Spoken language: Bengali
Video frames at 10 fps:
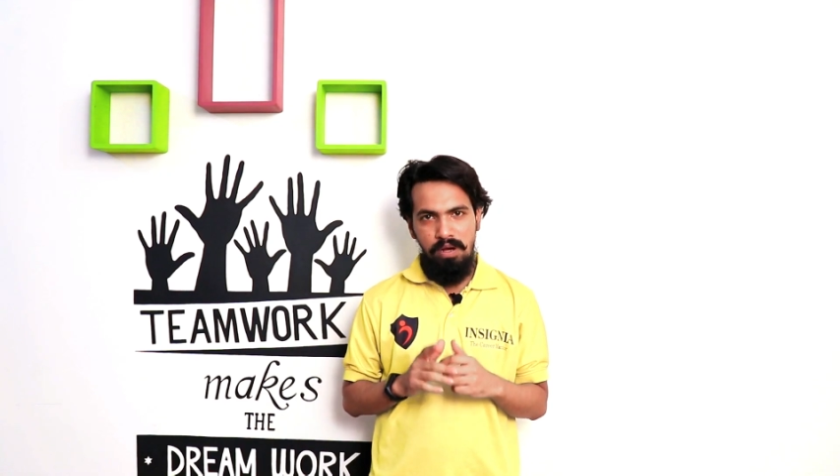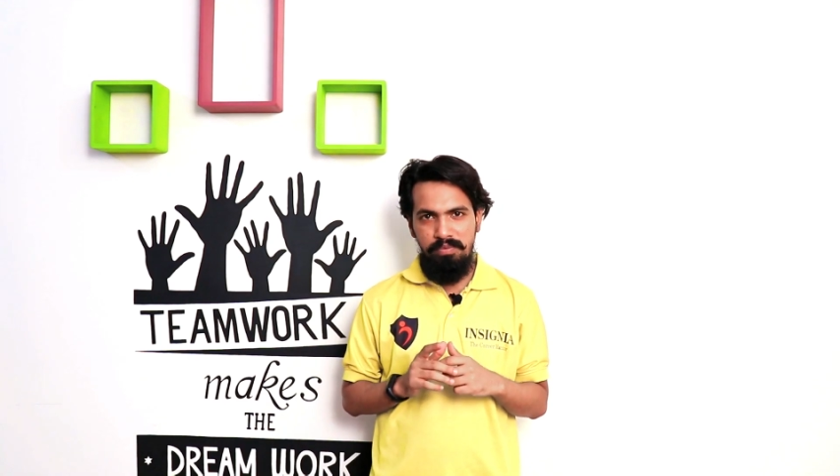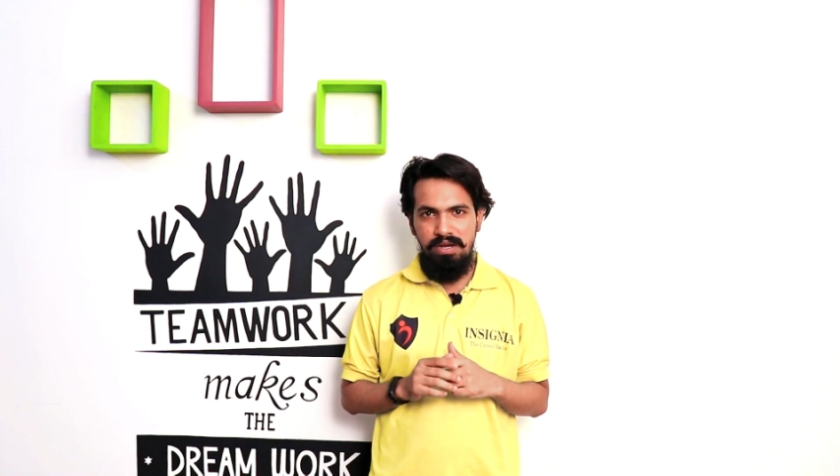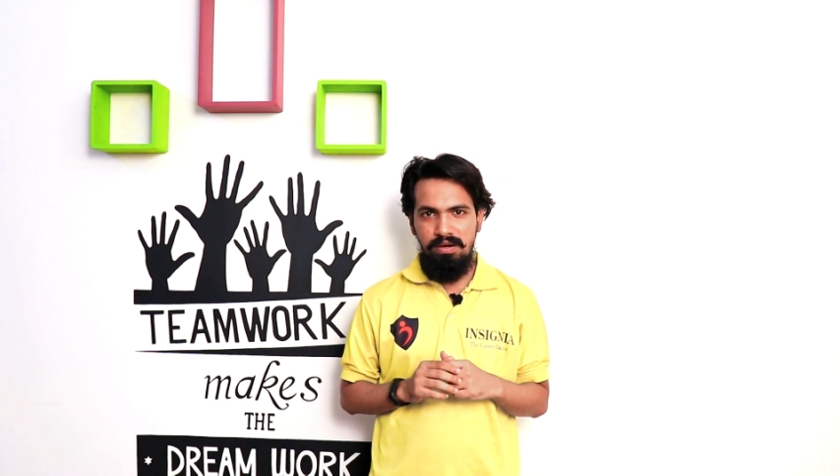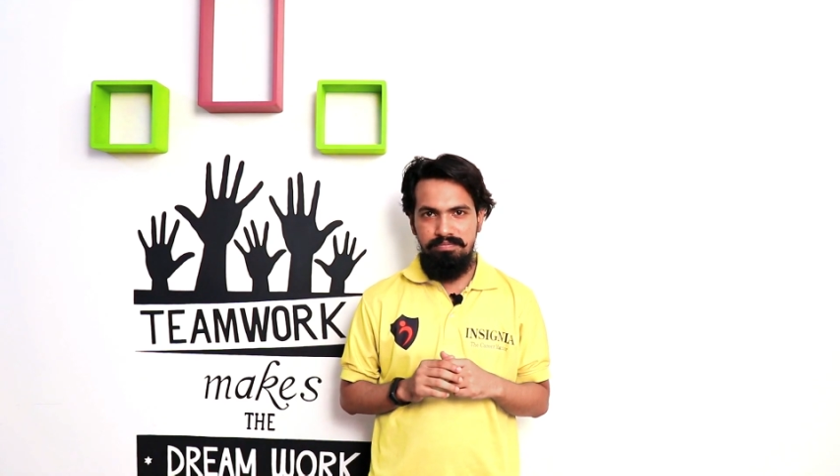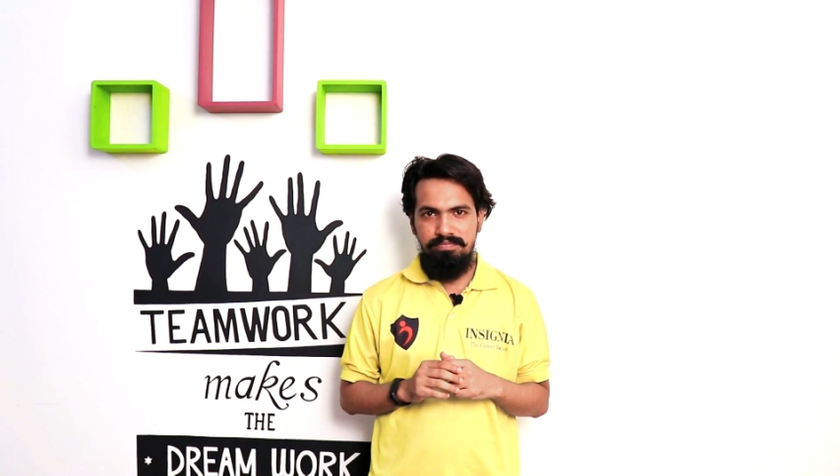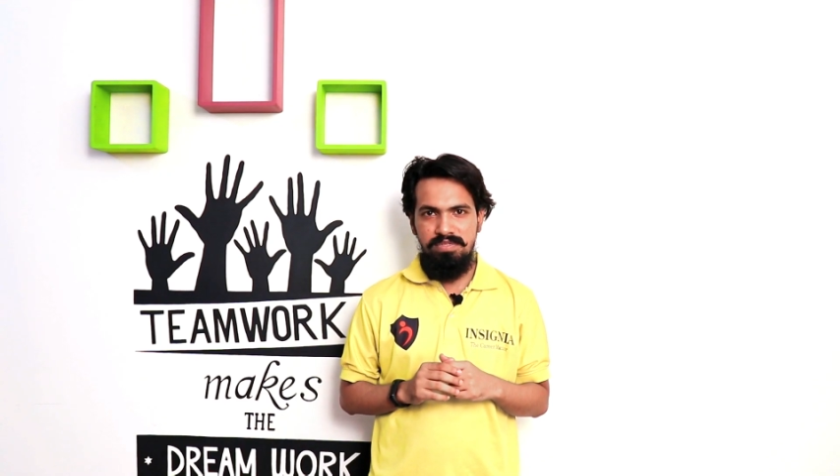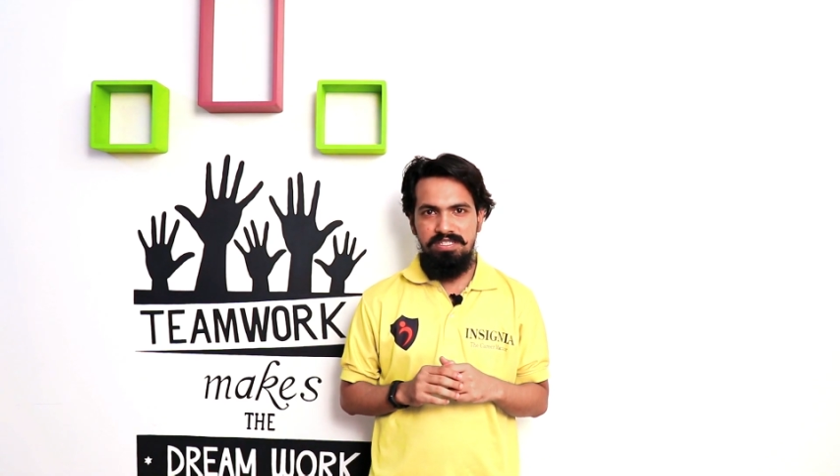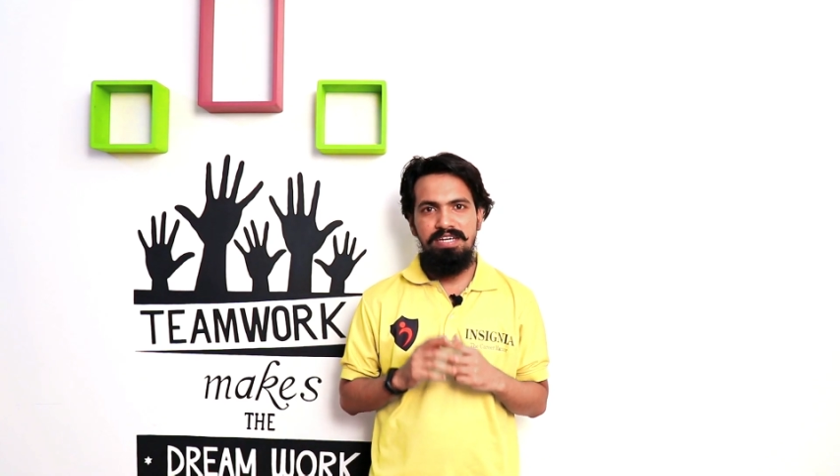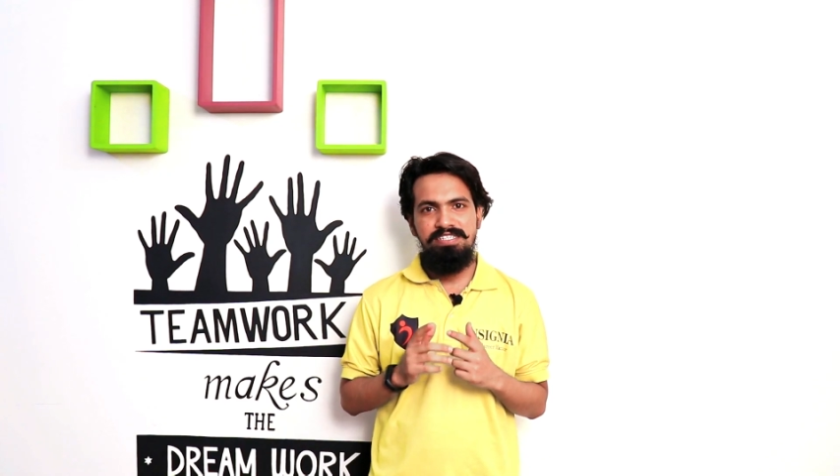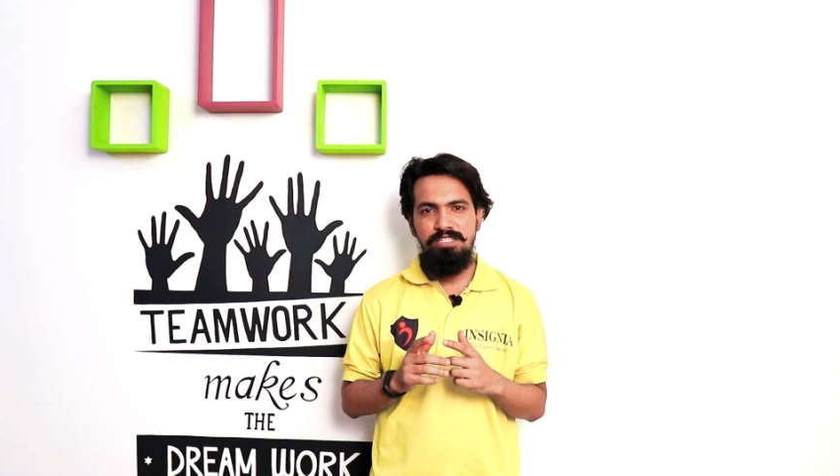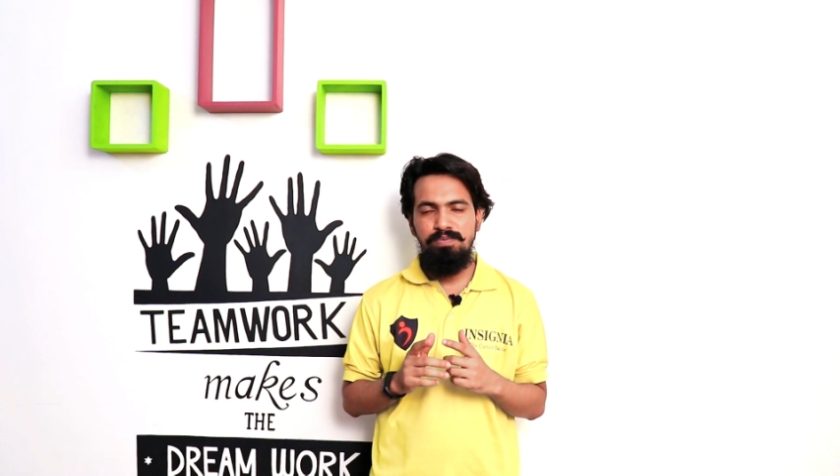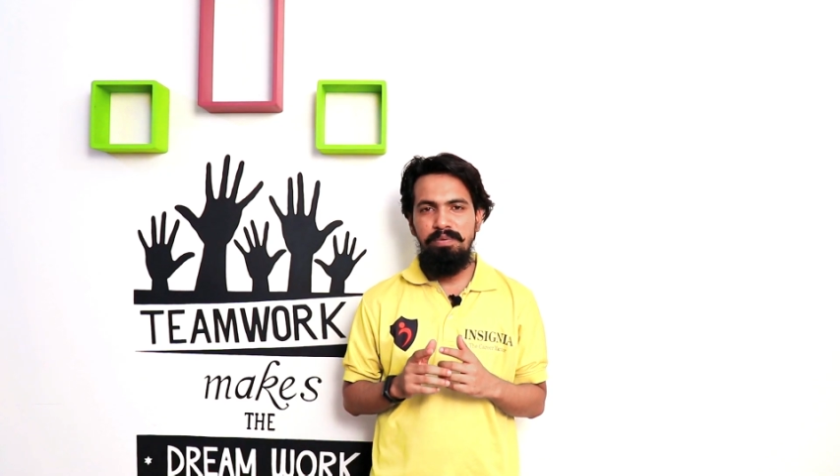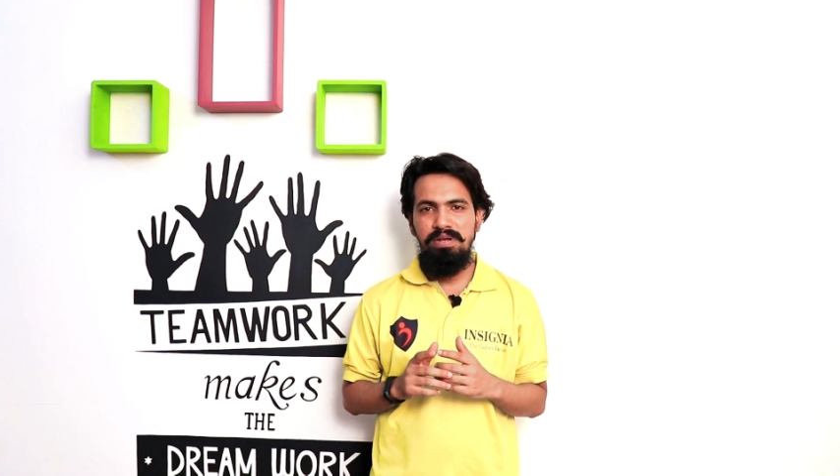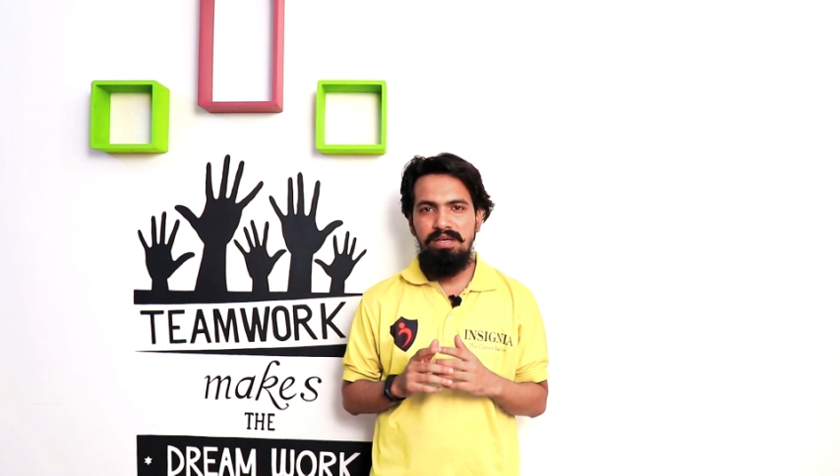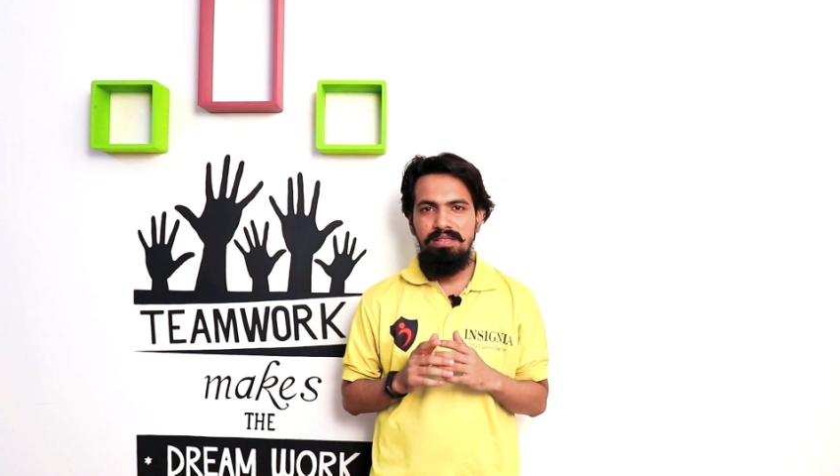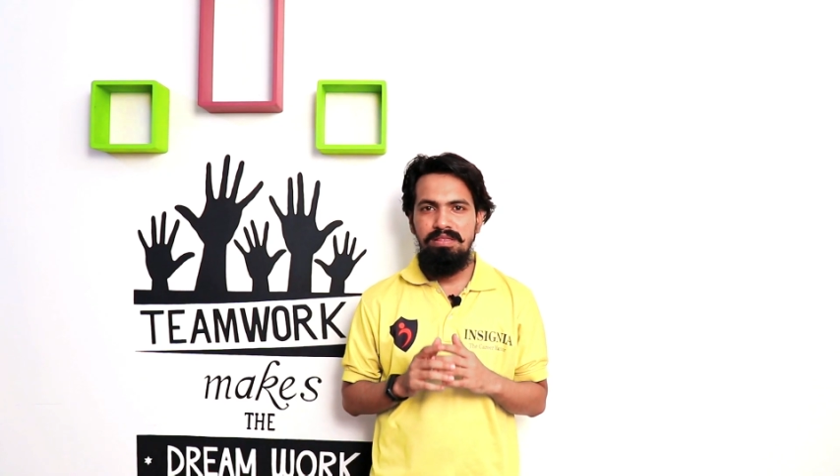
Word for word: পাবে না সাকসেস পাবে না